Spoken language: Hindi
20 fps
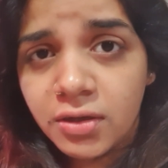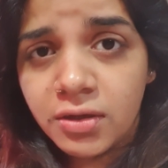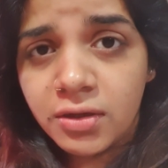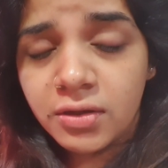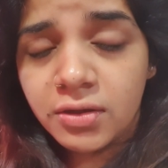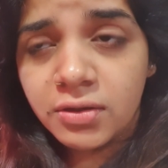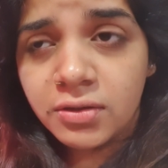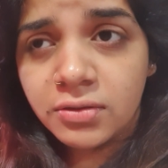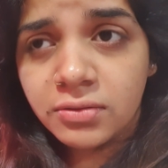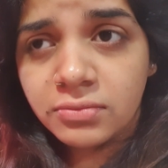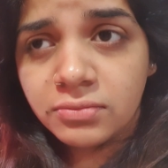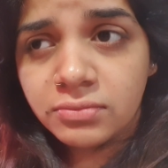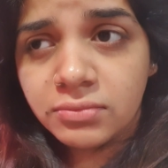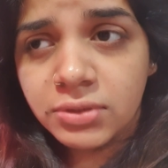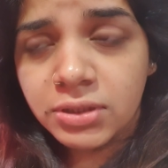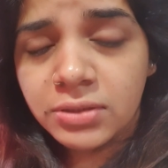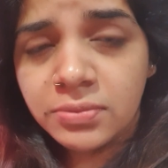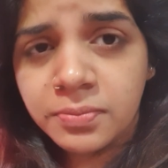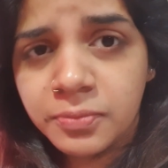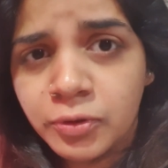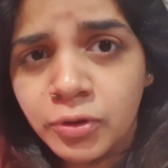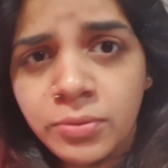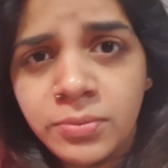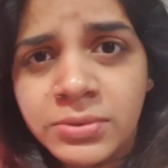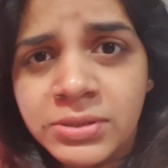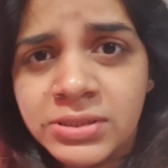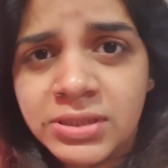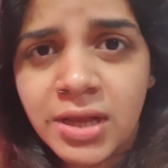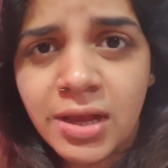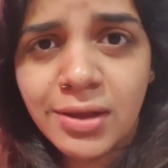आ, मतलब कोई
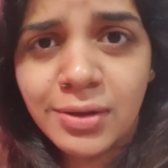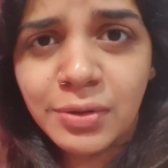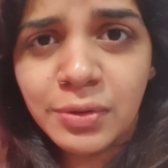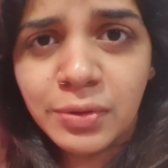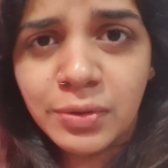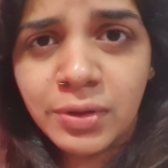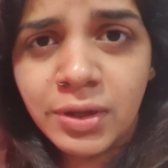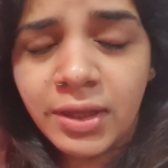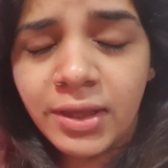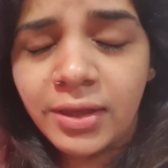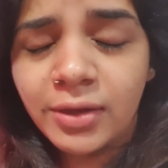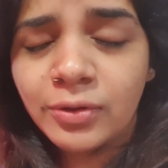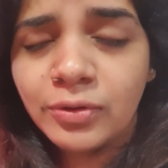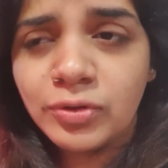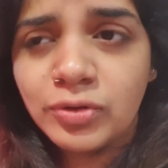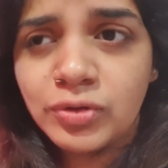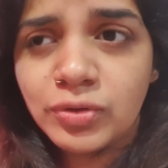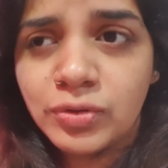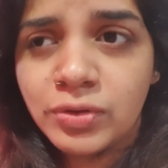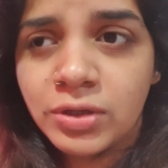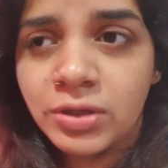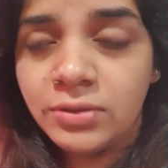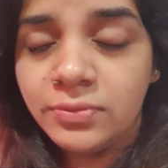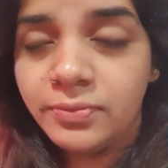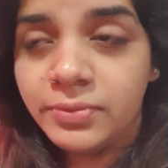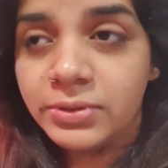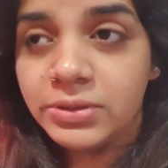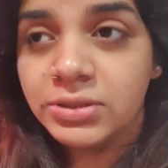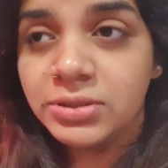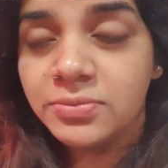मजाक होगा या कुछ होगा
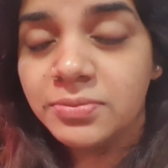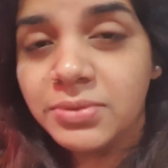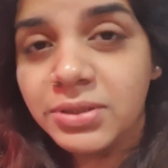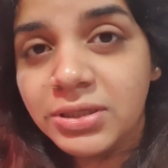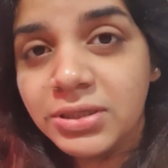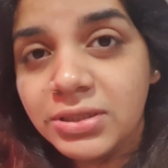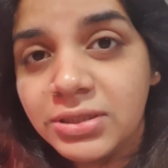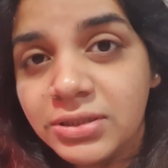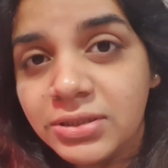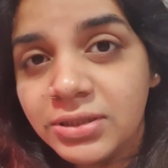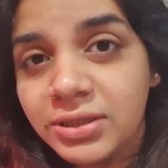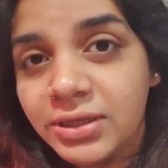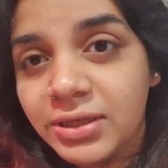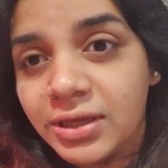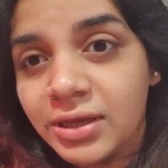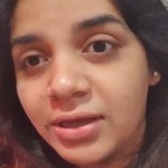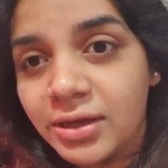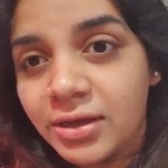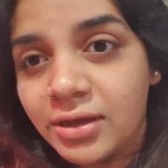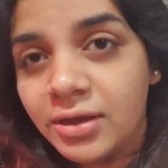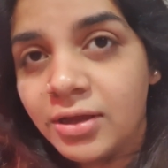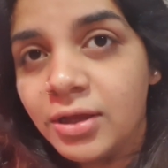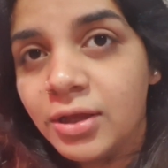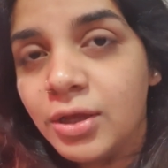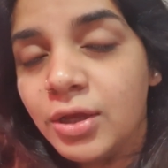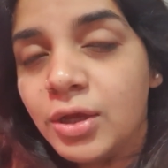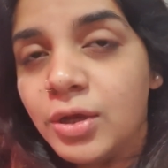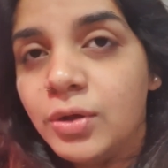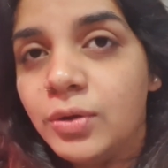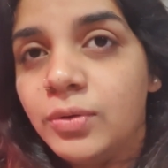पर जब मैंने देखा
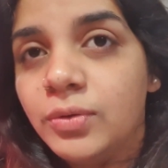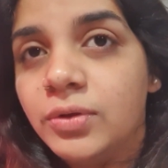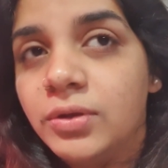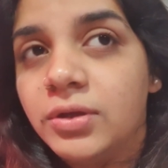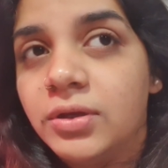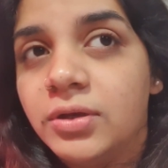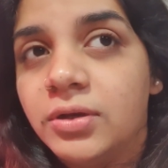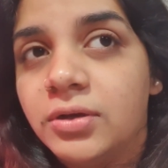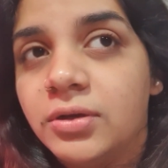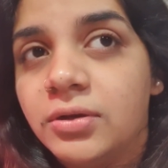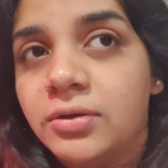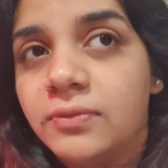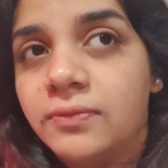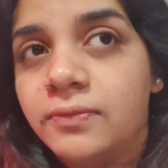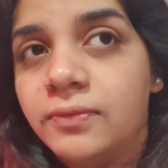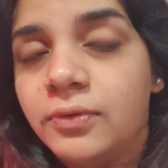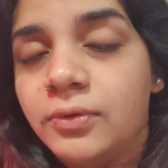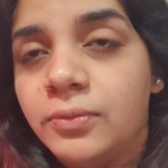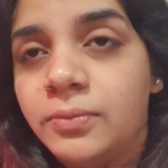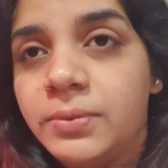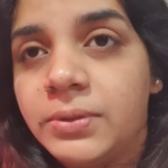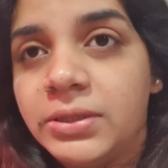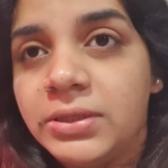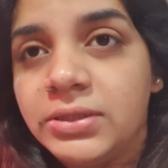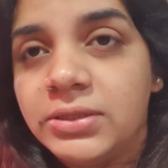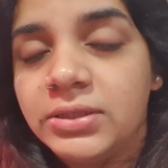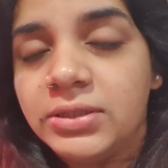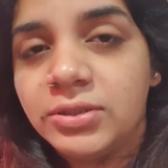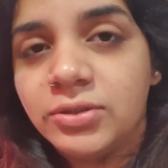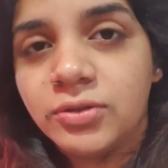उन वो
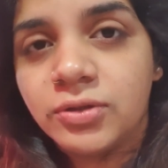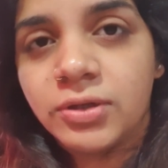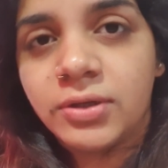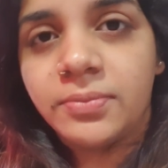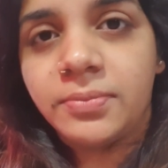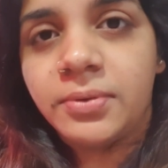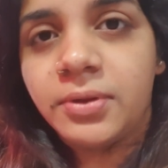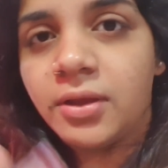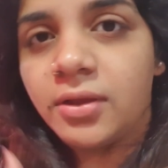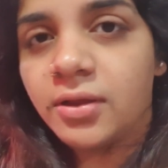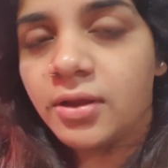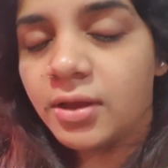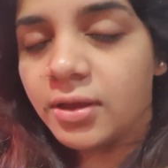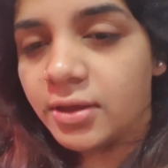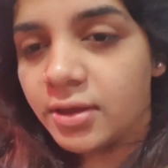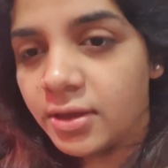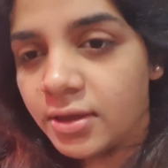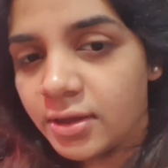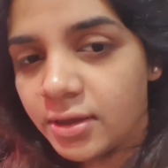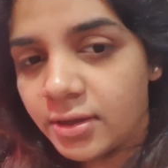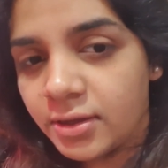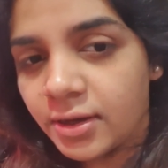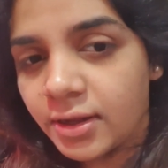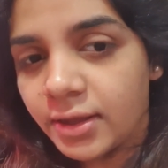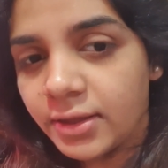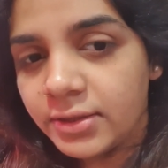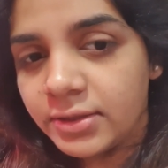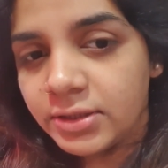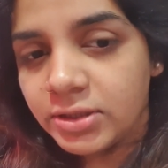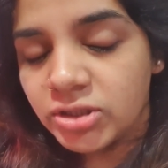प्रीति जो है प्रियंका के घर
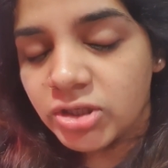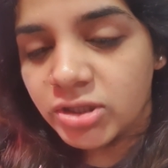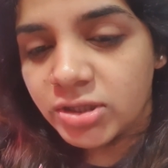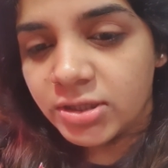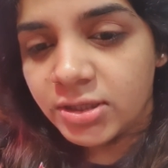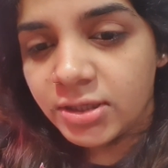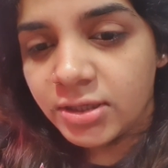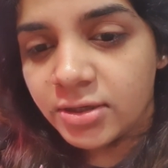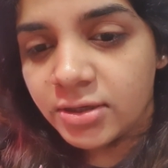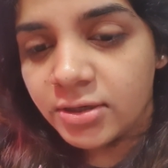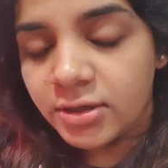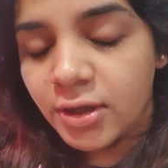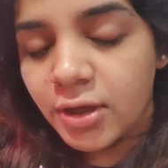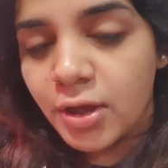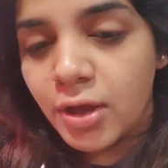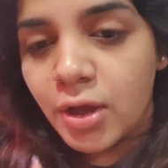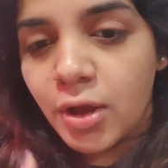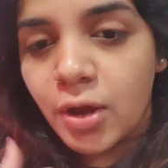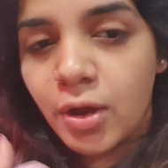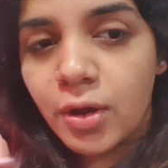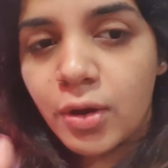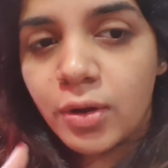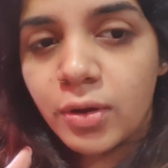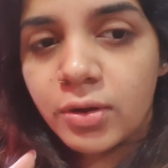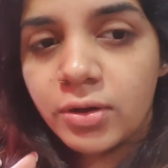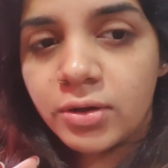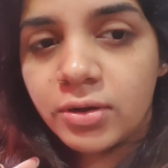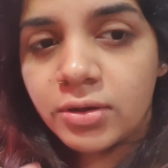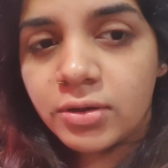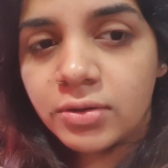आई थी चंडीगढ़
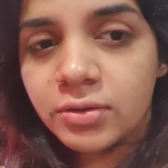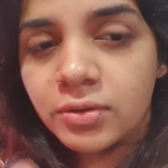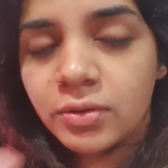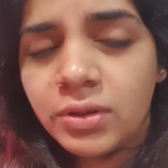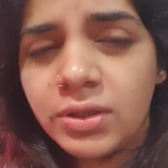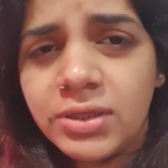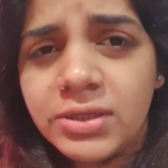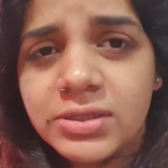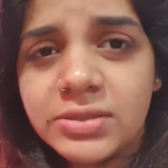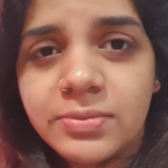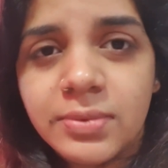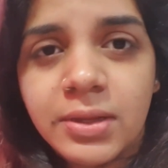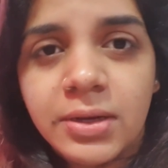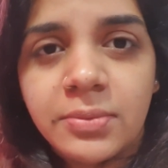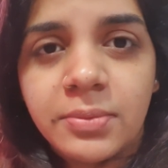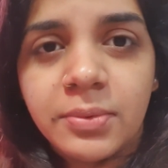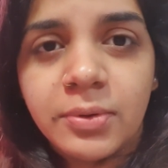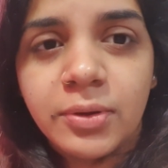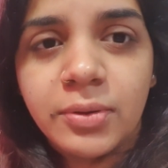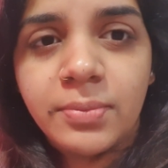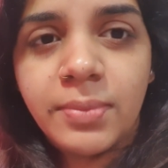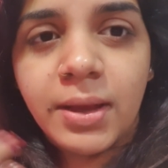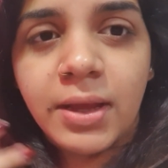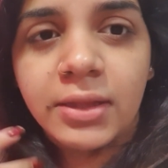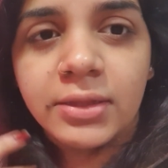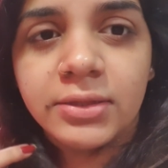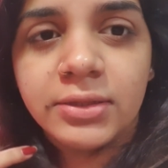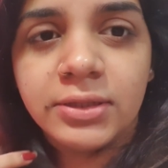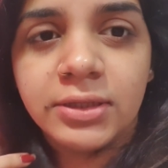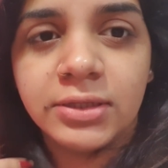और कोई इस बारे में कोई
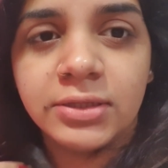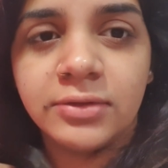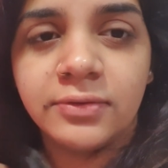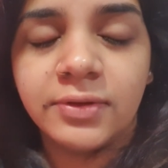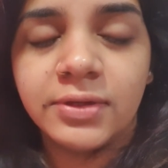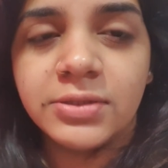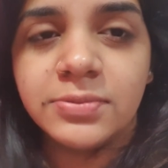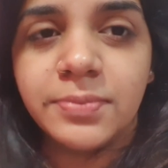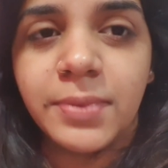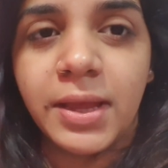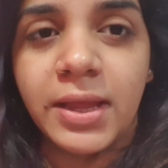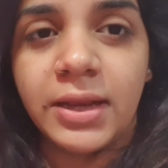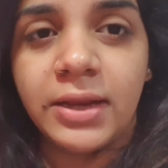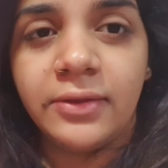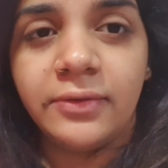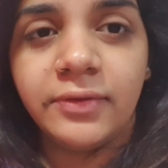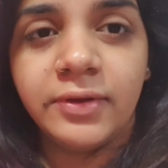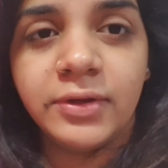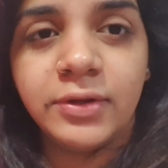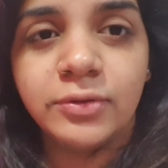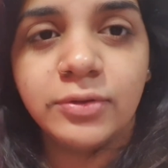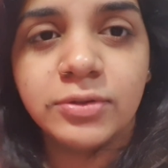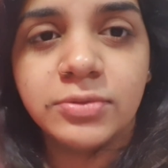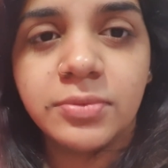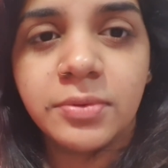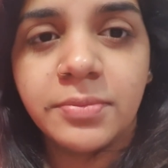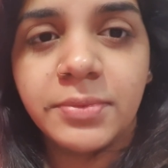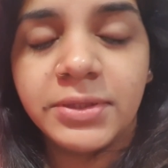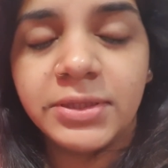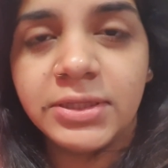बात नहीं अदरवाइज़ पहले वीडियोस
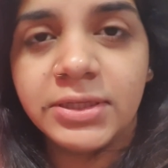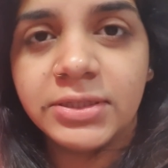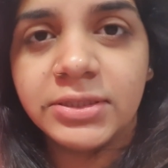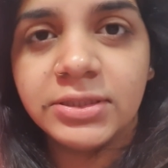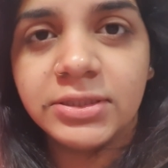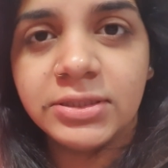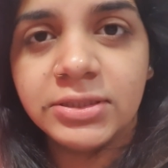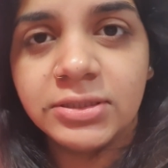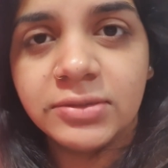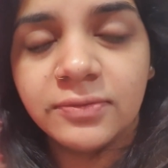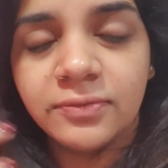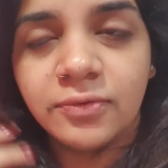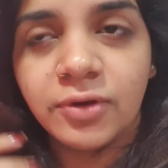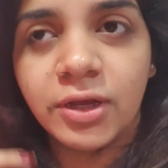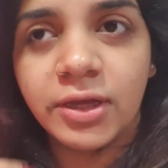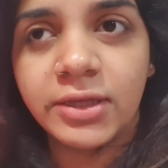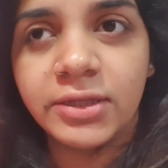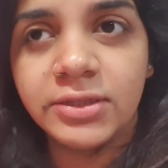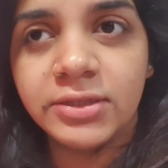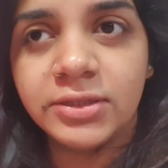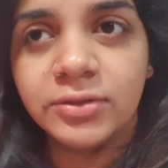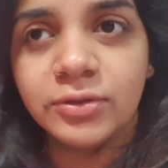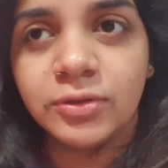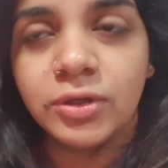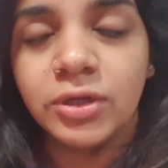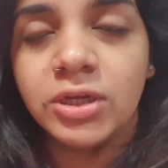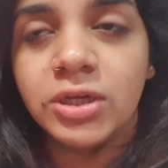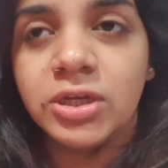में मैं देखती थी जब वो आई थी तो